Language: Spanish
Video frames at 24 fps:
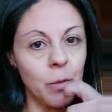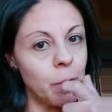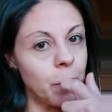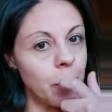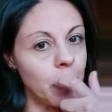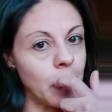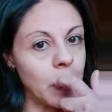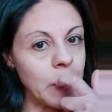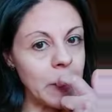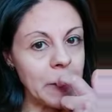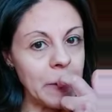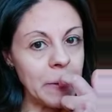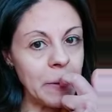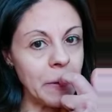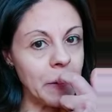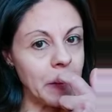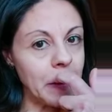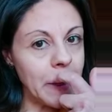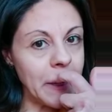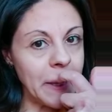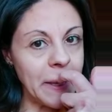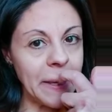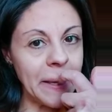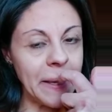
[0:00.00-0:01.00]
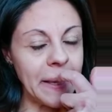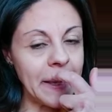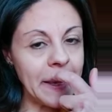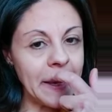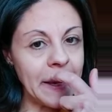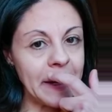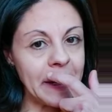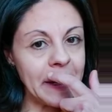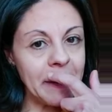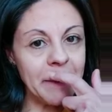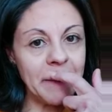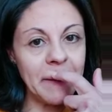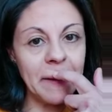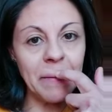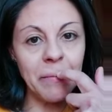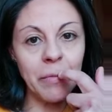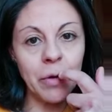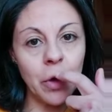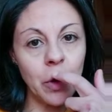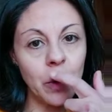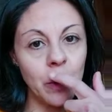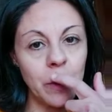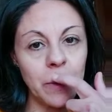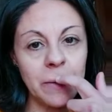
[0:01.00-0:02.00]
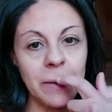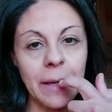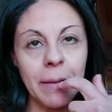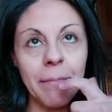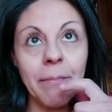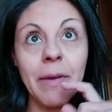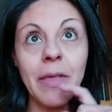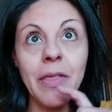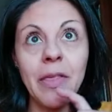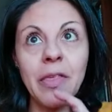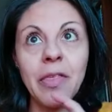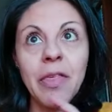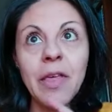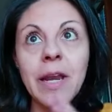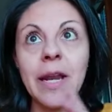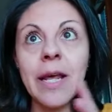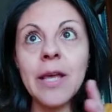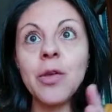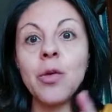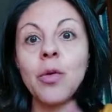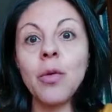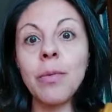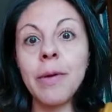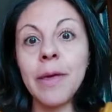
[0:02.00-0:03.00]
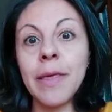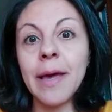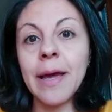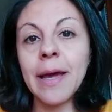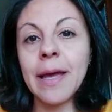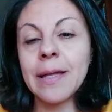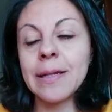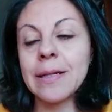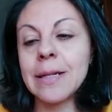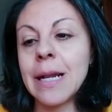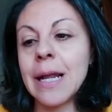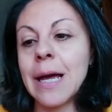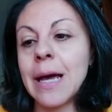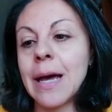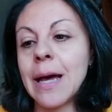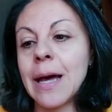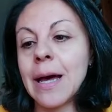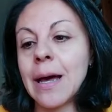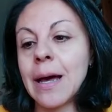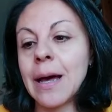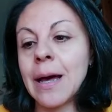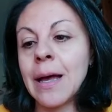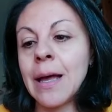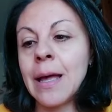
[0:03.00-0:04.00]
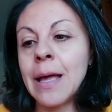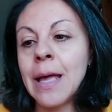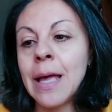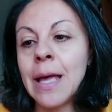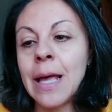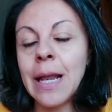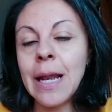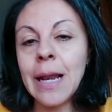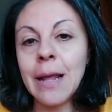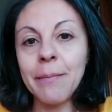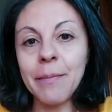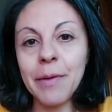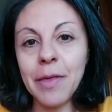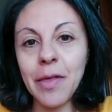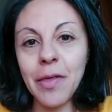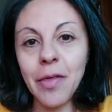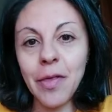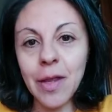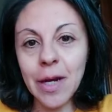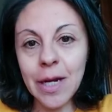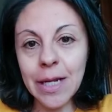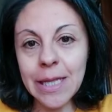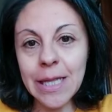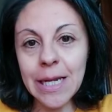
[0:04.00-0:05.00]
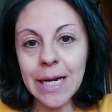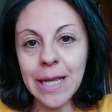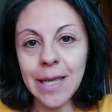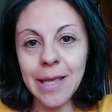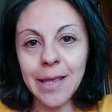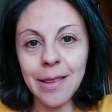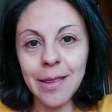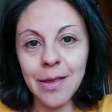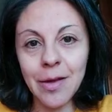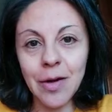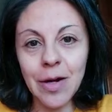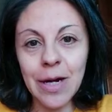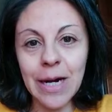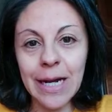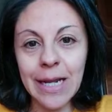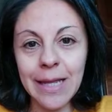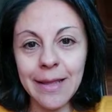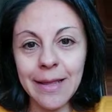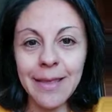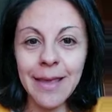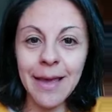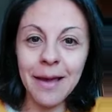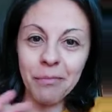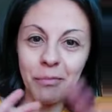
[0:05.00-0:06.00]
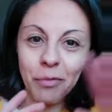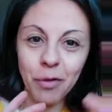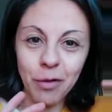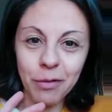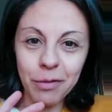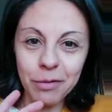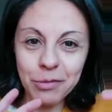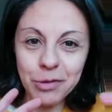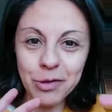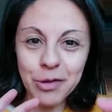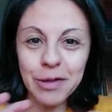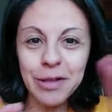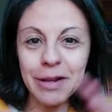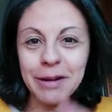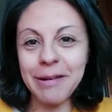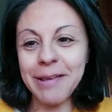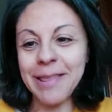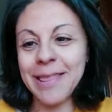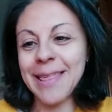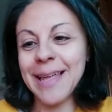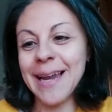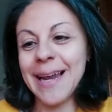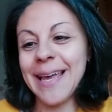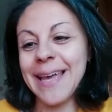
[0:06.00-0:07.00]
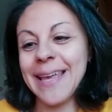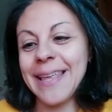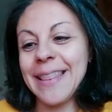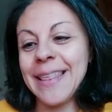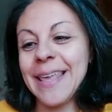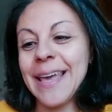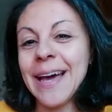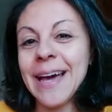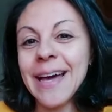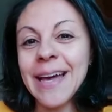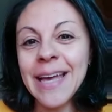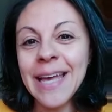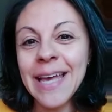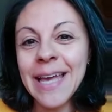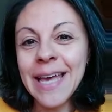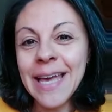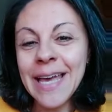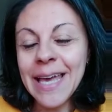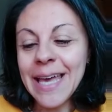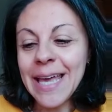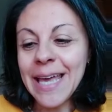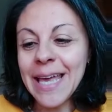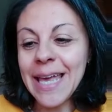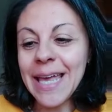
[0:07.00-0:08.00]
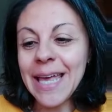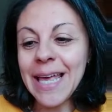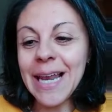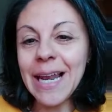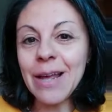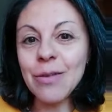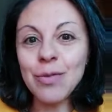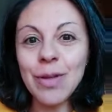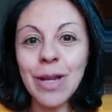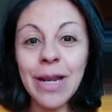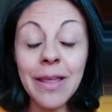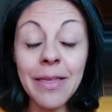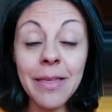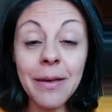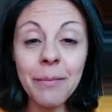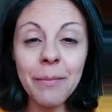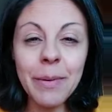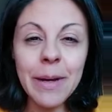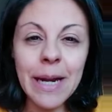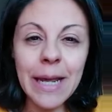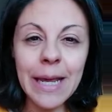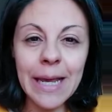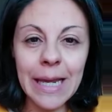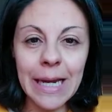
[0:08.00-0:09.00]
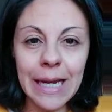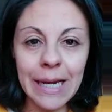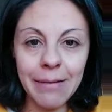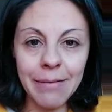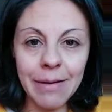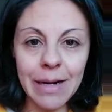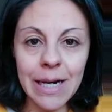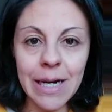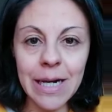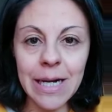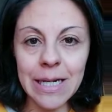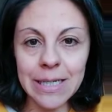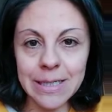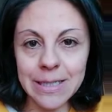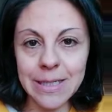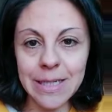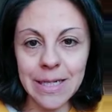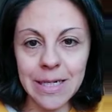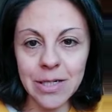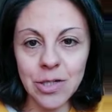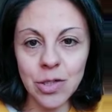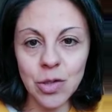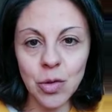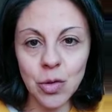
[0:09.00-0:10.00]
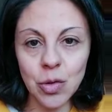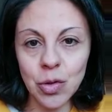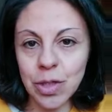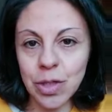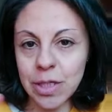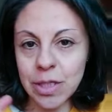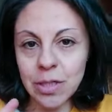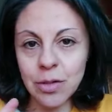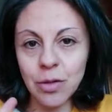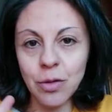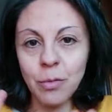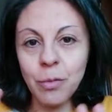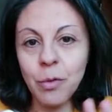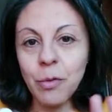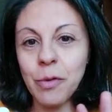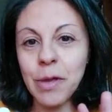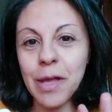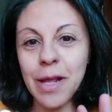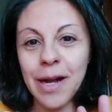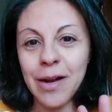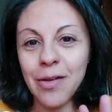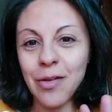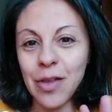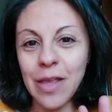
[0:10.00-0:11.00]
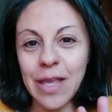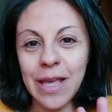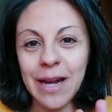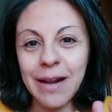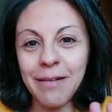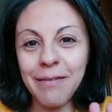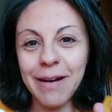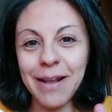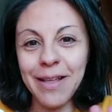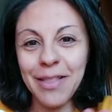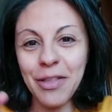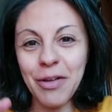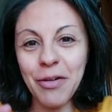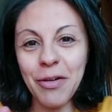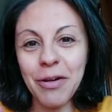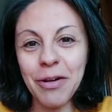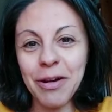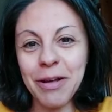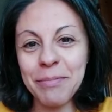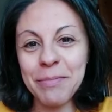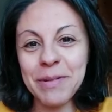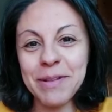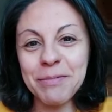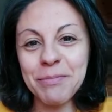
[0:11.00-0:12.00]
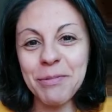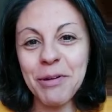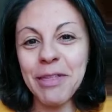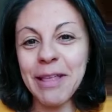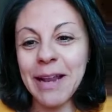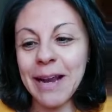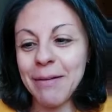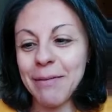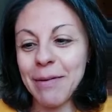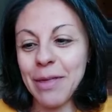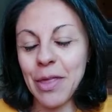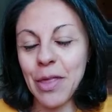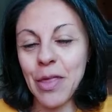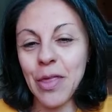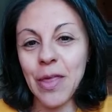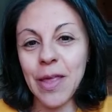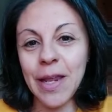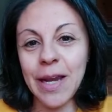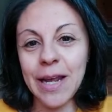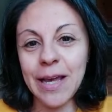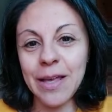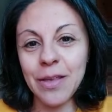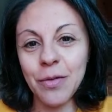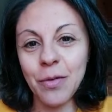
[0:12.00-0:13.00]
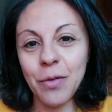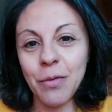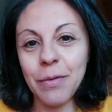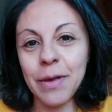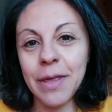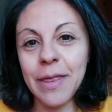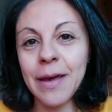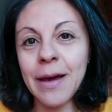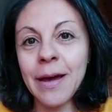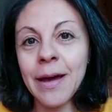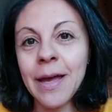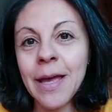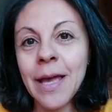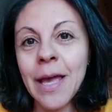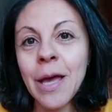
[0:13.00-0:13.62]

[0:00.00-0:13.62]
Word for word: un poquito eh, a nivel, bueno, en medicina ayurveda, que es la, la medicina tradicional india, volvemos otra vez a la India, eh, la utilizan para equilibrar las tres dosas. No me voy a enrollar hablando ahora mismo de la medicina ayurveda,